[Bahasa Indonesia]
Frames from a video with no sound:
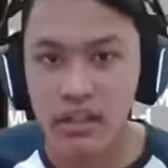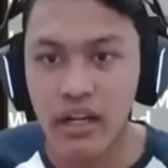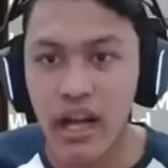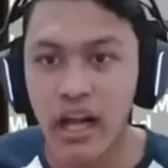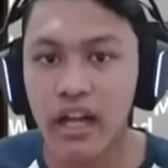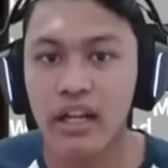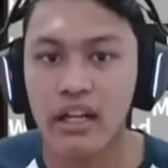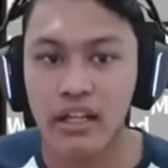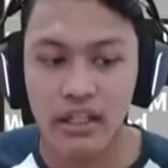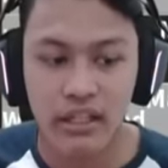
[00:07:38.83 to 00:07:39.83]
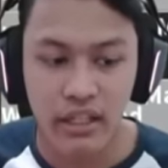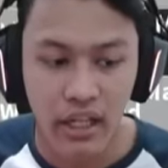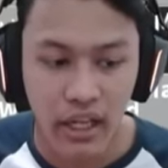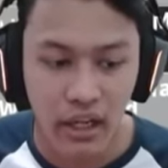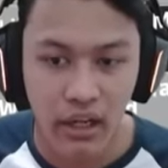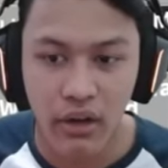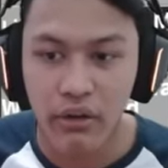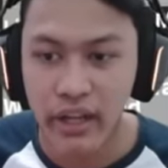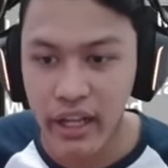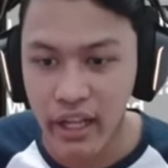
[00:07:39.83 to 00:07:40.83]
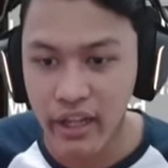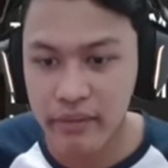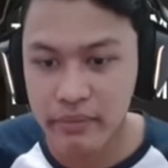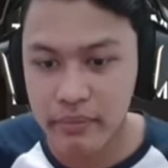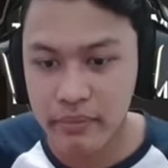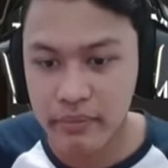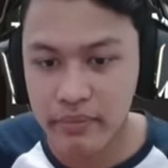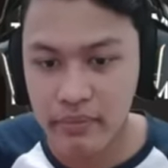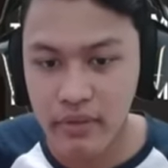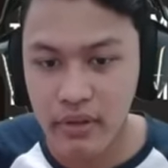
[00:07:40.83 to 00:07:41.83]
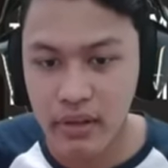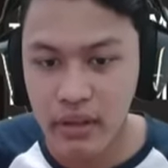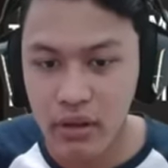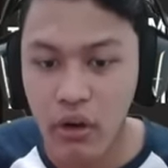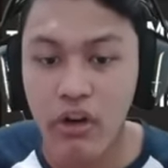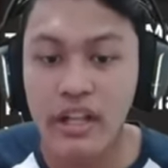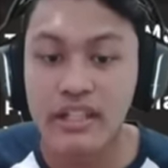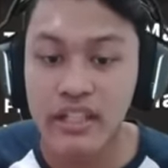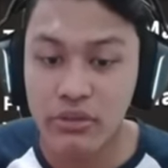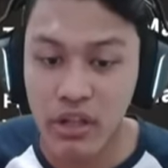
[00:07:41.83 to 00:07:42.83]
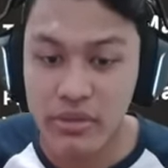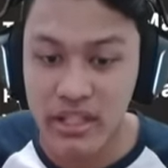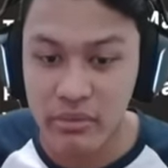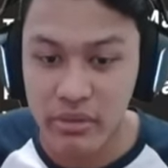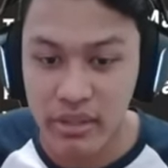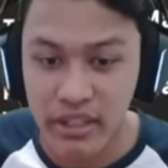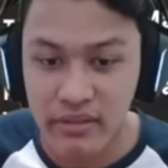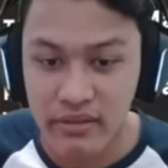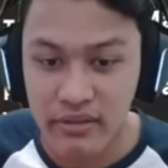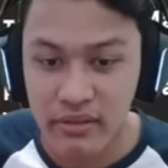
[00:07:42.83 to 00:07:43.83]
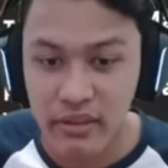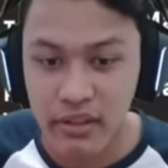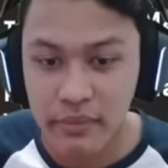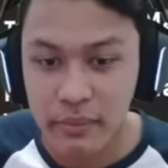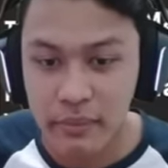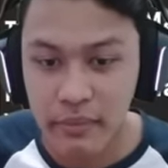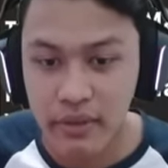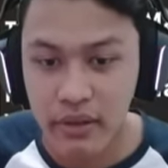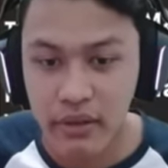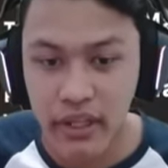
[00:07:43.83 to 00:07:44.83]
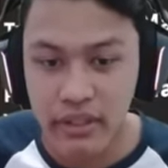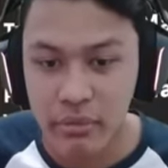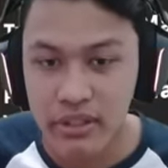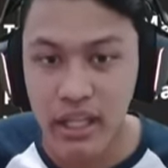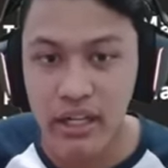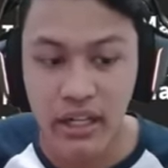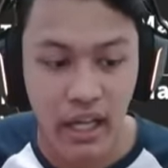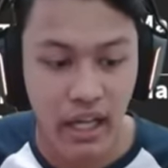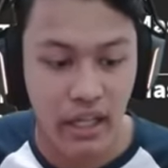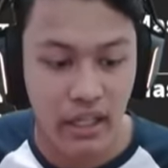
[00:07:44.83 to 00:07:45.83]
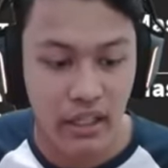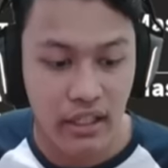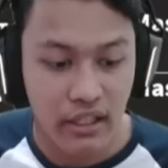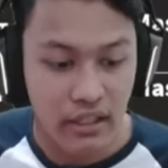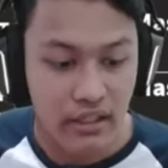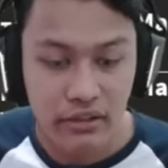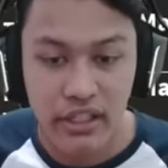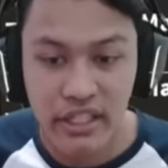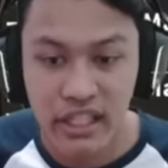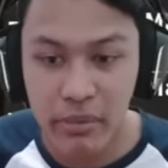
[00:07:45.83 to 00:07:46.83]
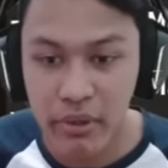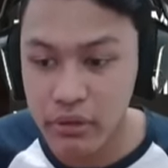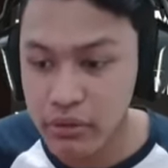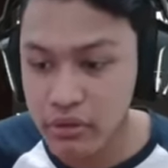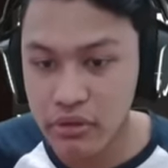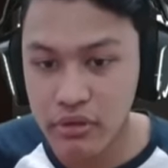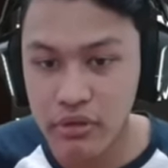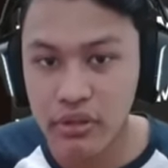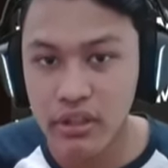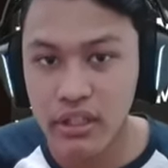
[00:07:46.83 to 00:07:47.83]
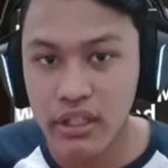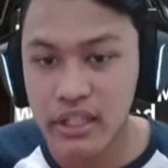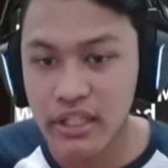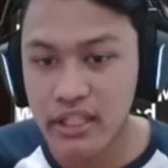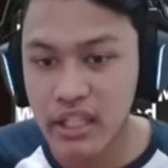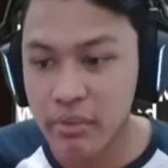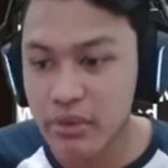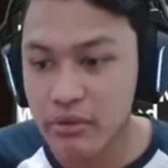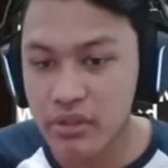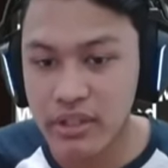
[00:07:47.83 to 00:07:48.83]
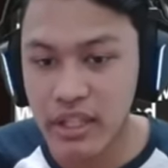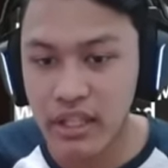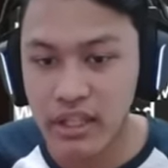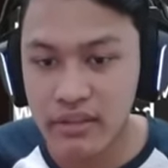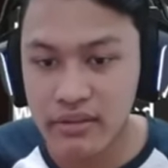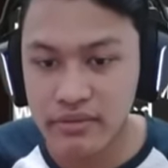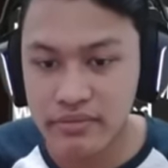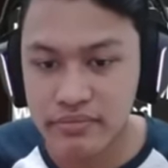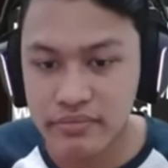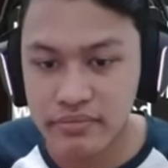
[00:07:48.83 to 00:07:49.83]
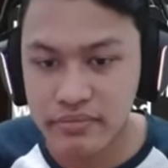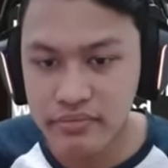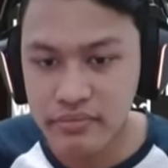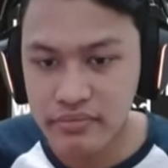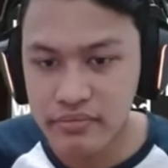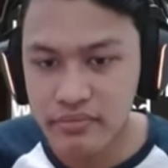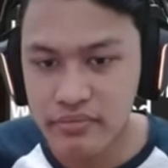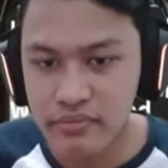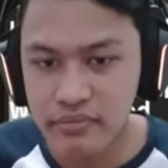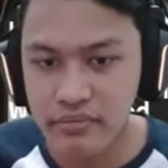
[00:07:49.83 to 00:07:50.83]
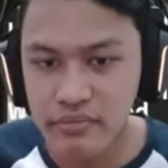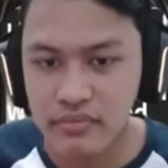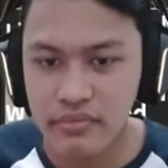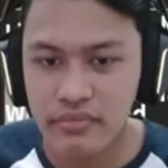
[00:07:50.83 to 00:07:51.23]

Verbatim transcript: Jadi untuk mengisi bar rest awakening kalian, kalian dapat mengisinya dengan menghit NPC ataupun player-player random teman-teman. Tapi perlu diingat, saat kalian ngehit player random itu barnya akan